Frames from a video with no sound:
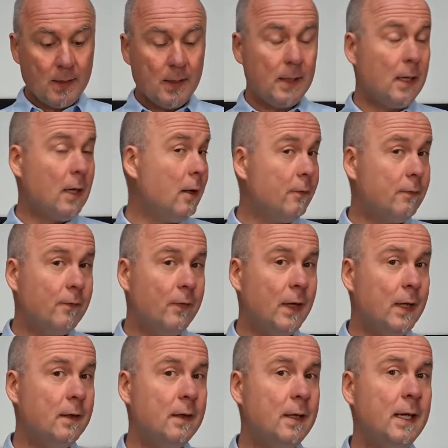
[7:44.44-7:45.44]
Ja,
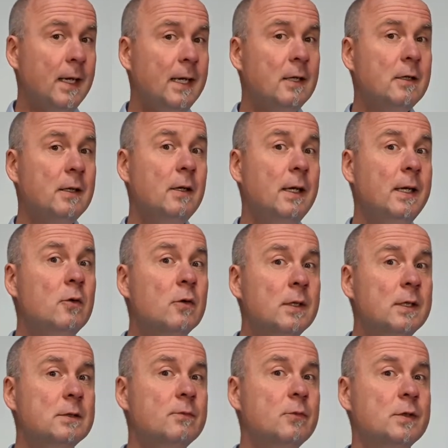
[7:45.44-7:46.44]
wenn der e-,
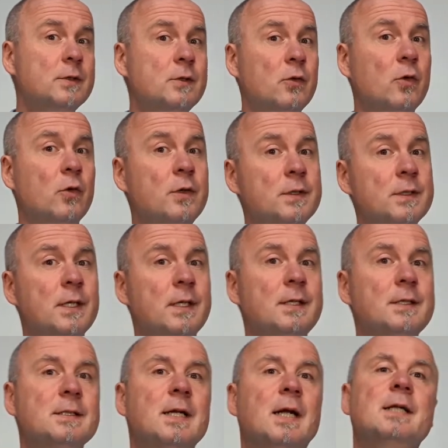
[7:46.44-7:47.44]
Egoismus größer
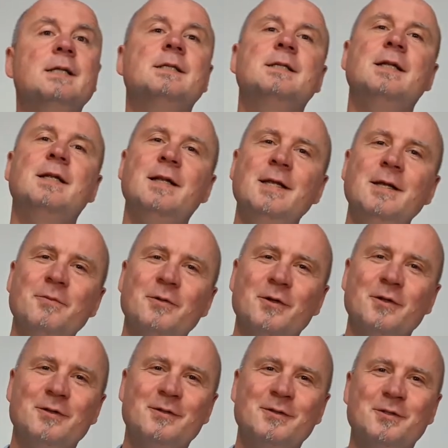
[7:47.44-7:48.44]
ist als die
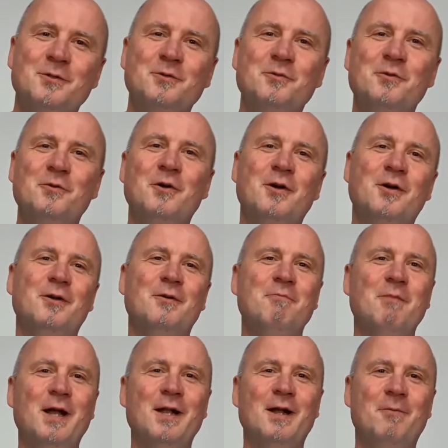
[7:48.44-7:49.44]
Liebe zu
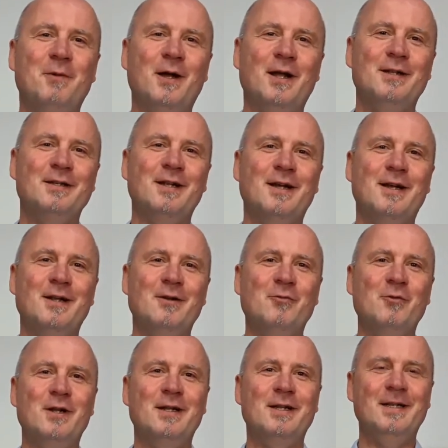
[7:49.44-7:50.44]
meiner Partnerin
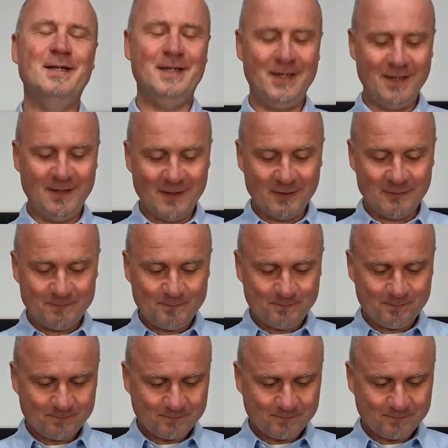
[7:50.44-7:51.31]
oder den Kindern,